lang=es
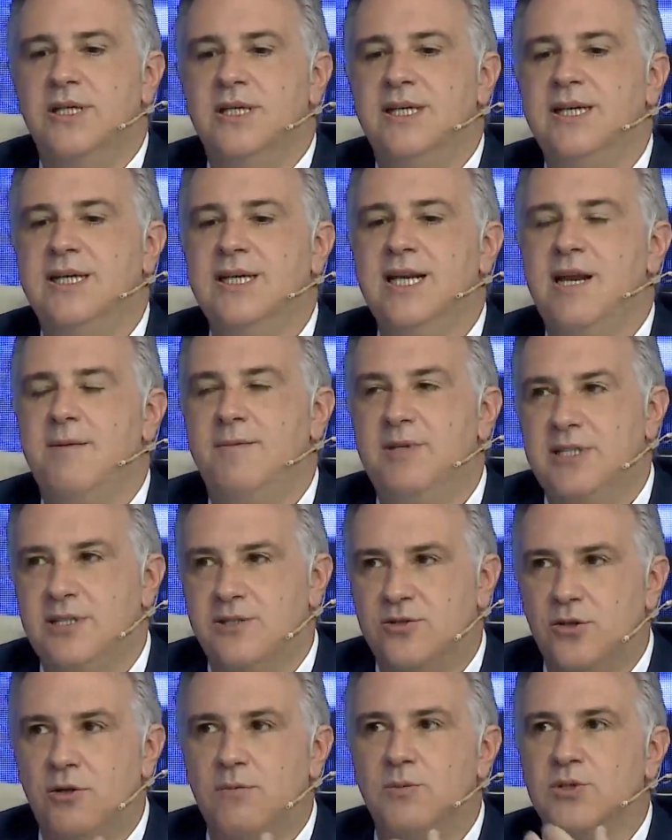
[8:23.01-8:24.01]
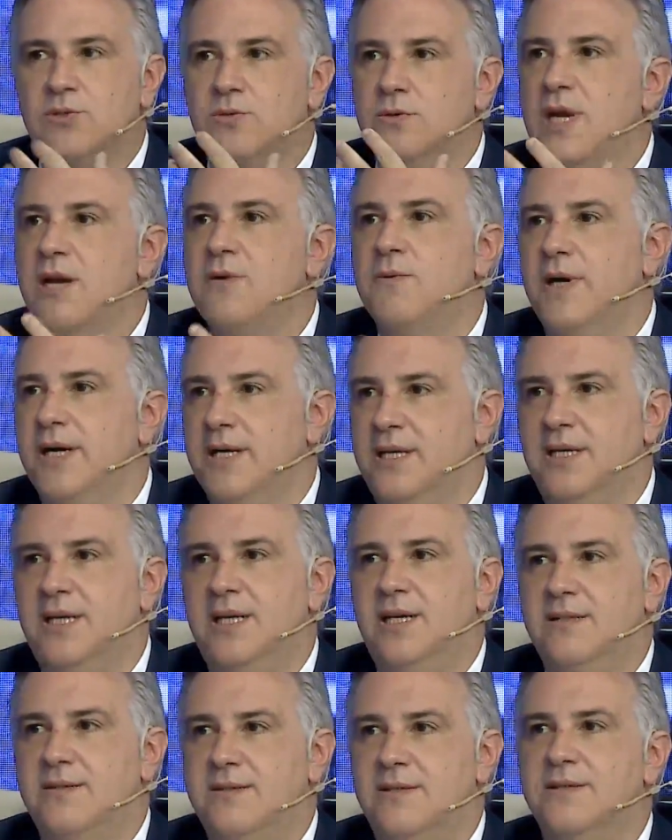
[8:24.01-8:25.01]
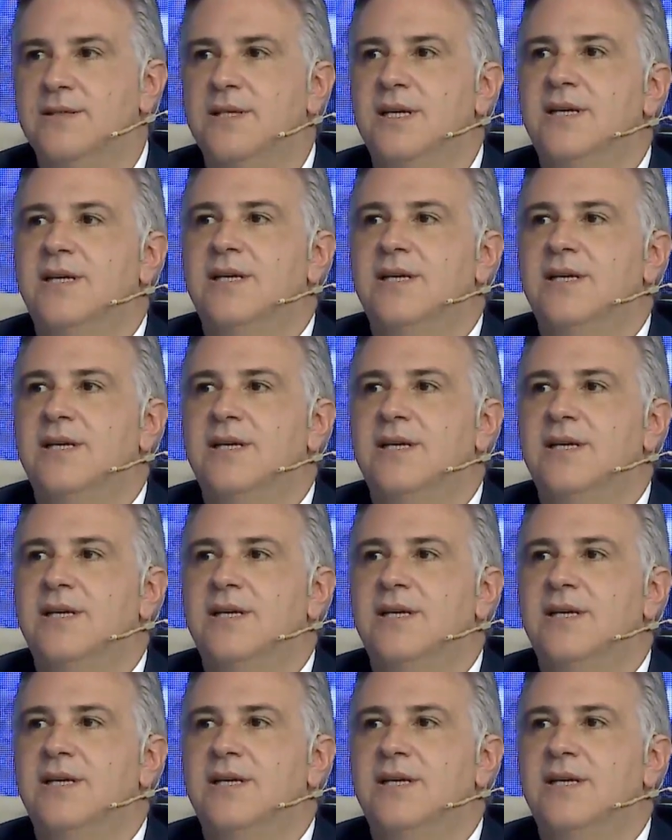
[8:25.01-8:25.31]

y claramente somos una nueva generación